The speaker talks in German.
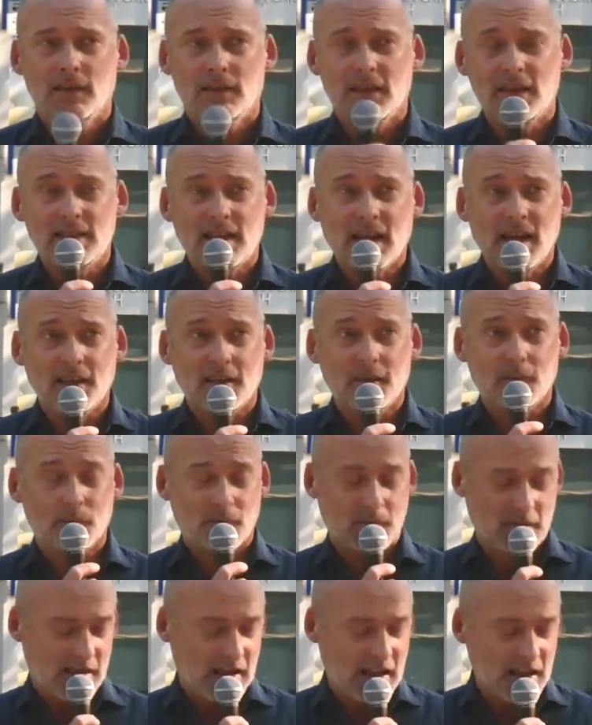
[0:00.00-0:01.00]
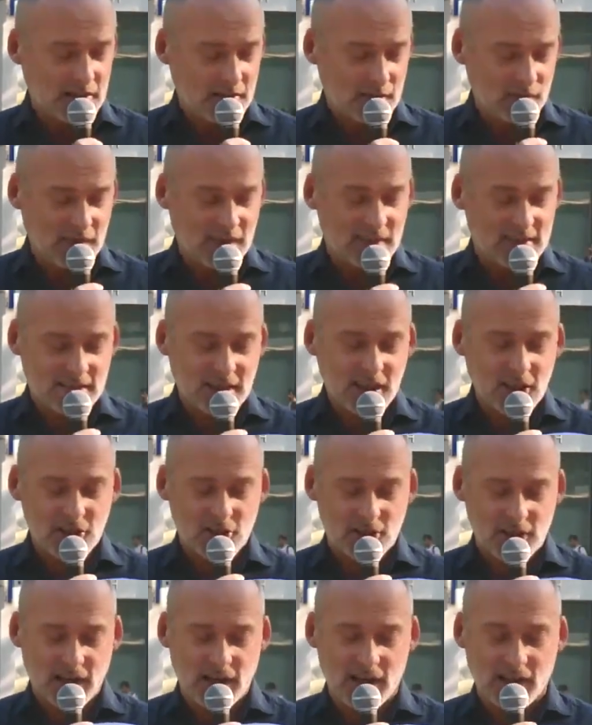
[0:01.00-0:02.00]
Denn dann landen wir sehr
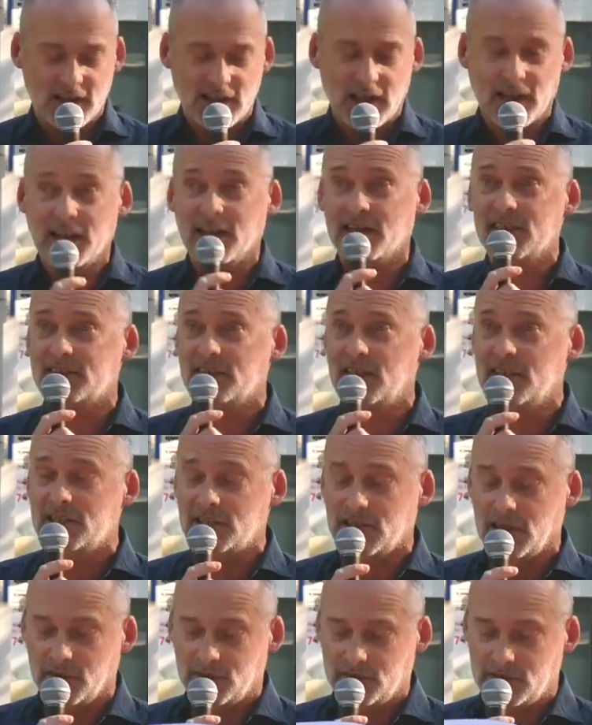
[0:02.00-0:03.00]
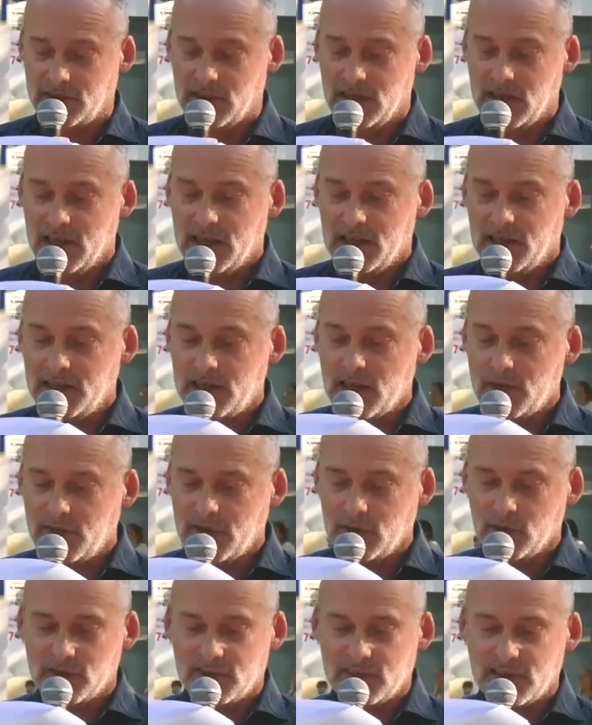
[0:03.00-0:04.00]
schnell in einer Gesellschaft, in der
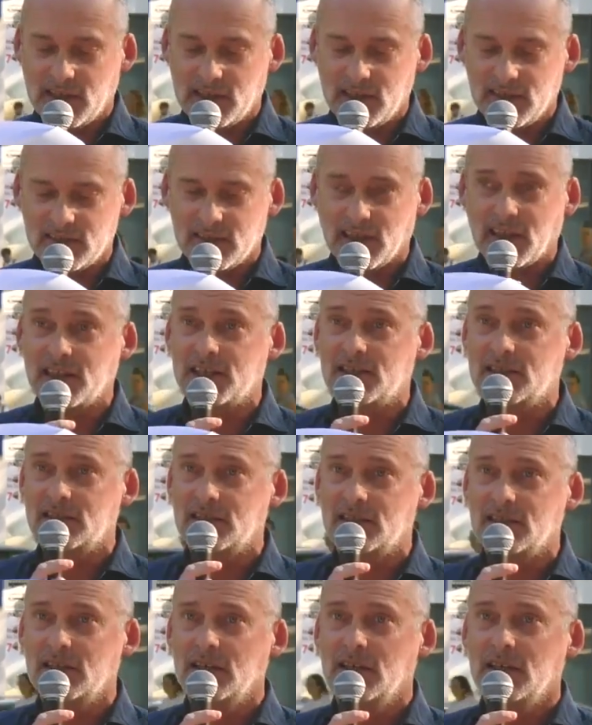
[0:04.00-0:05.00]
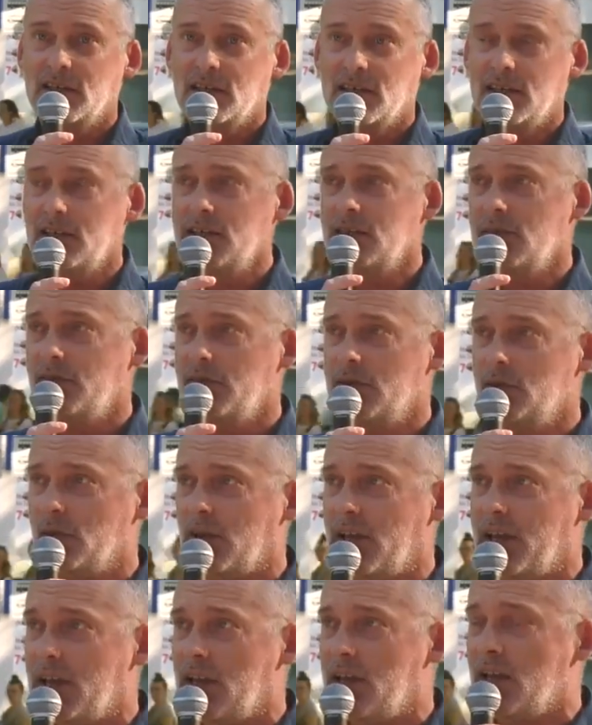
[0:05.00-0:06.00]
wir uns jedes Recht
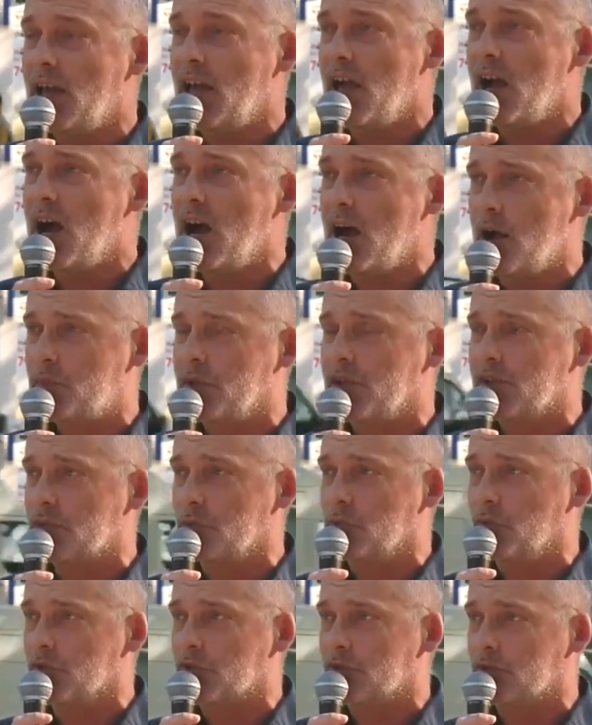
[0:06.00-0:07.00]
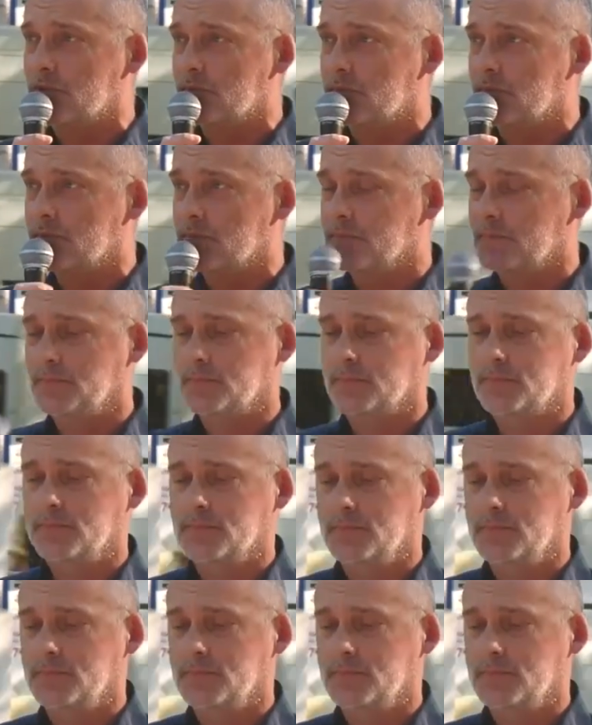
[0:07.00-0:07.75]
individuell erarbeiten müssen. Ja.